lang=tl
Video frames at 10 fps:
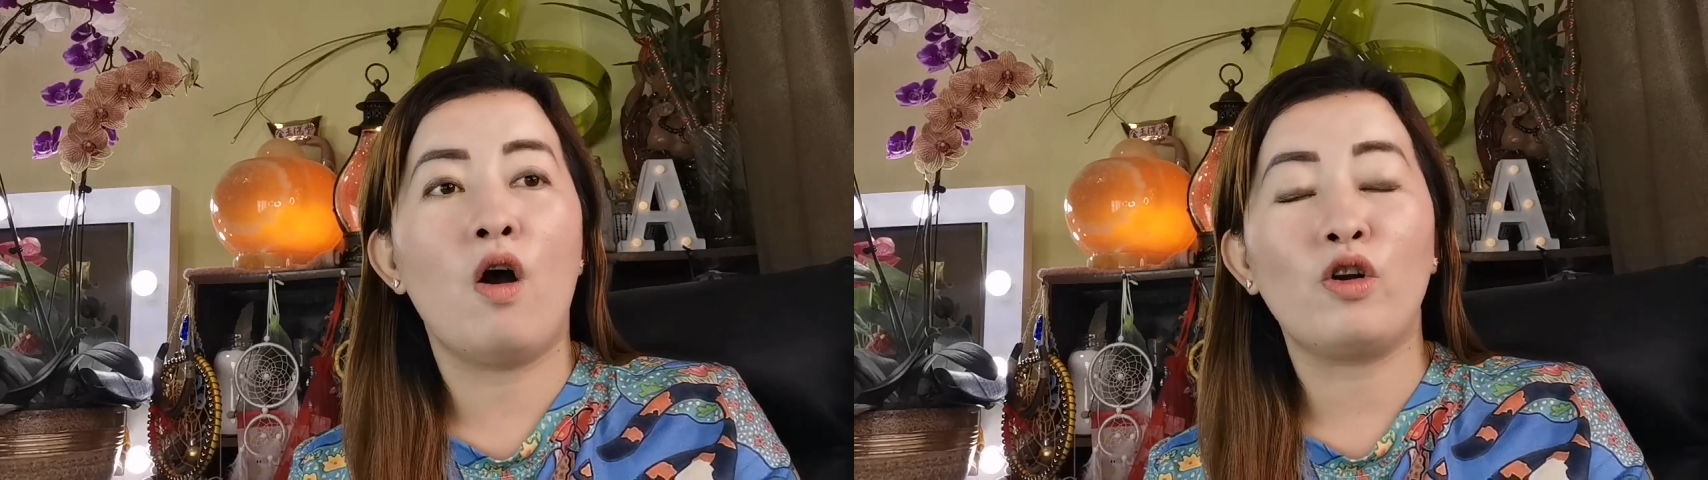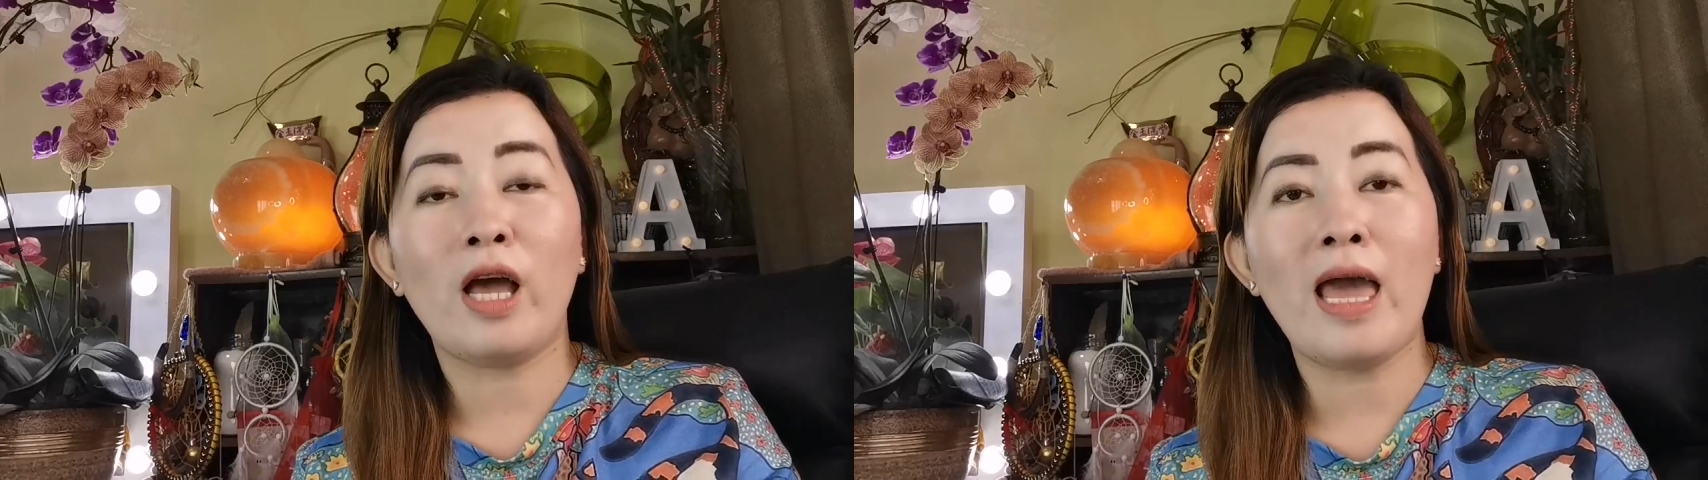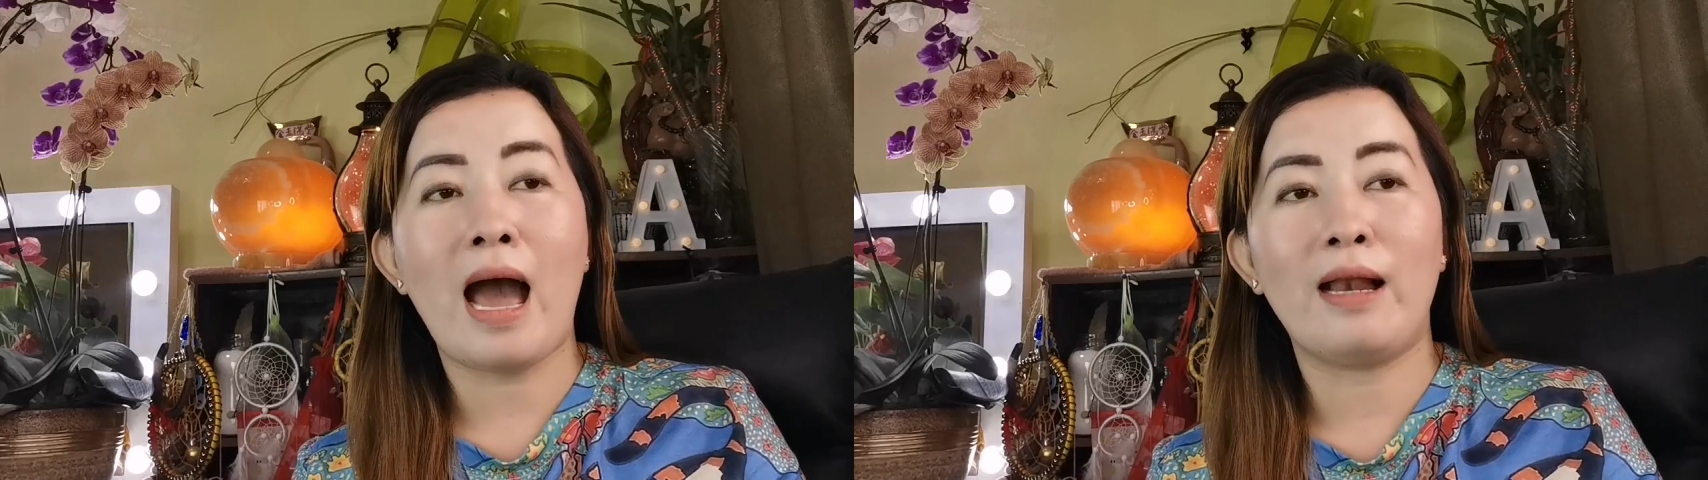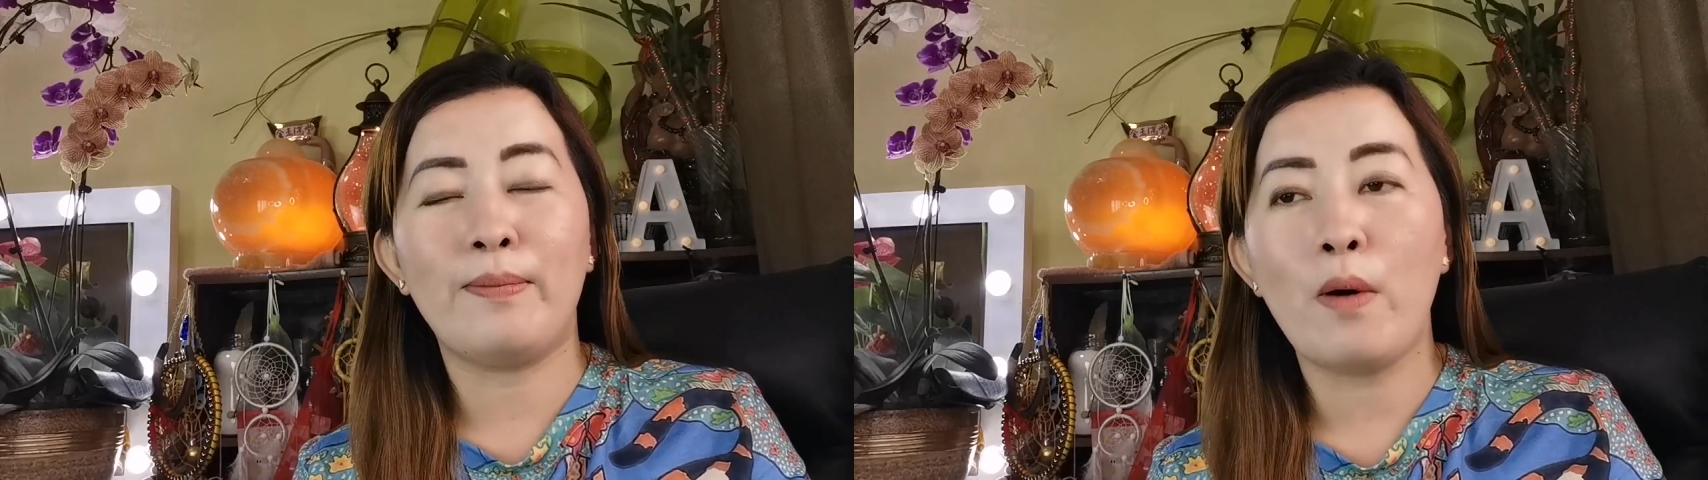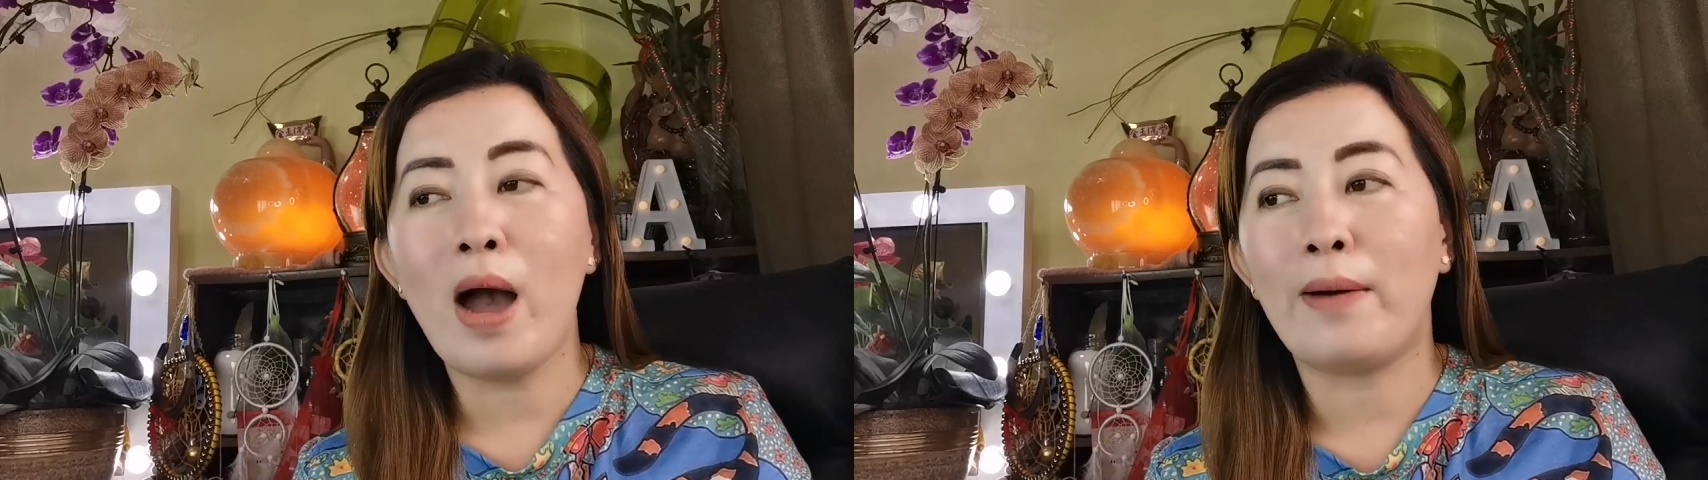Or kaya,
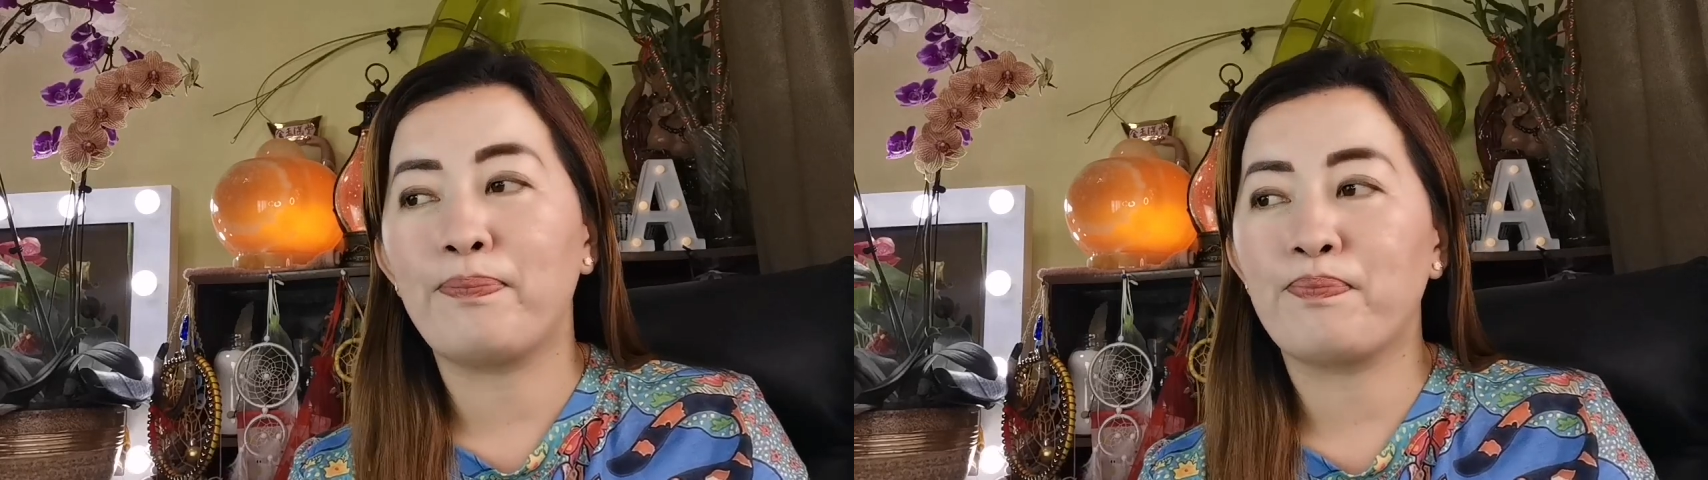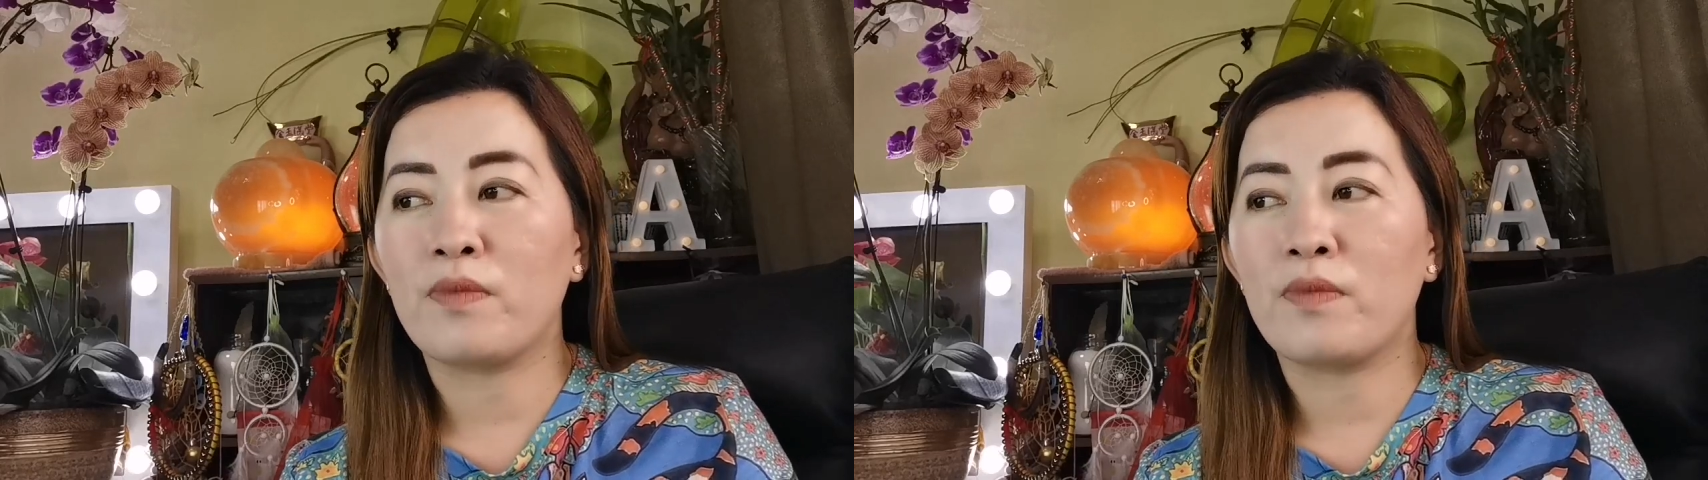halimbawa,